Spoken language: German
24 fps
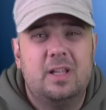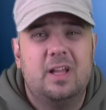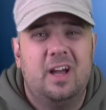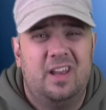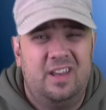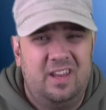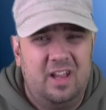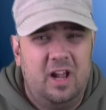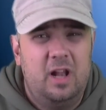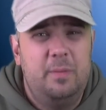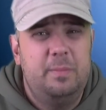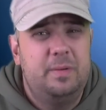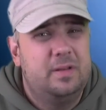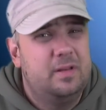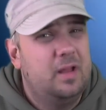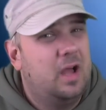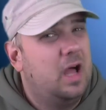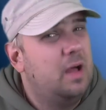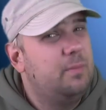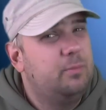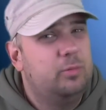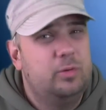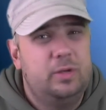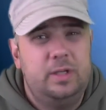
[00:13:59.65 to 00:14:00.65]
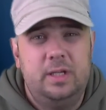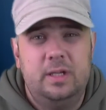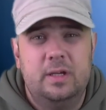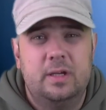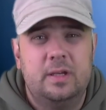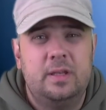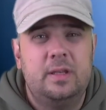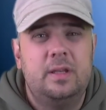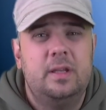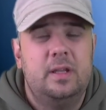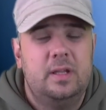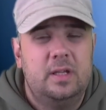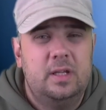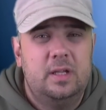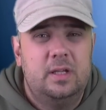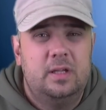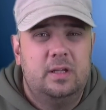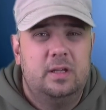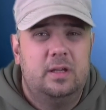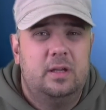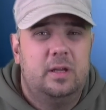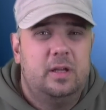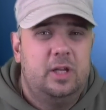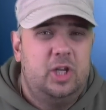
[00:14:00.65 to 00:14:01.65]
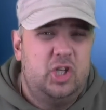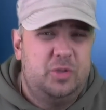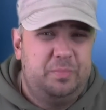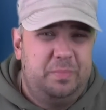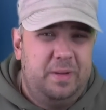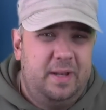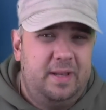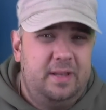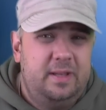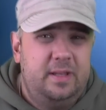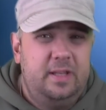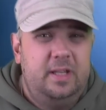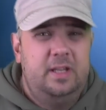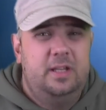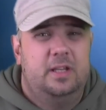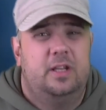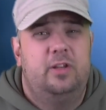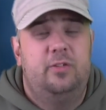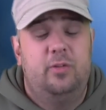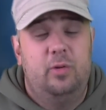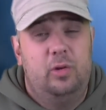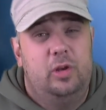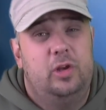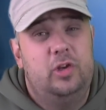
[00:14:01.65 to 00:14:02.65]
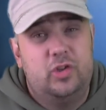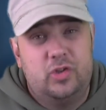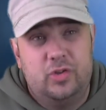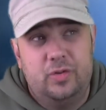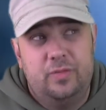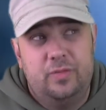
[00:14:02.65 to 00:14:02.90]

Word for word: Kanal bitte abonnieren. Äh, ich blende ihn natürlich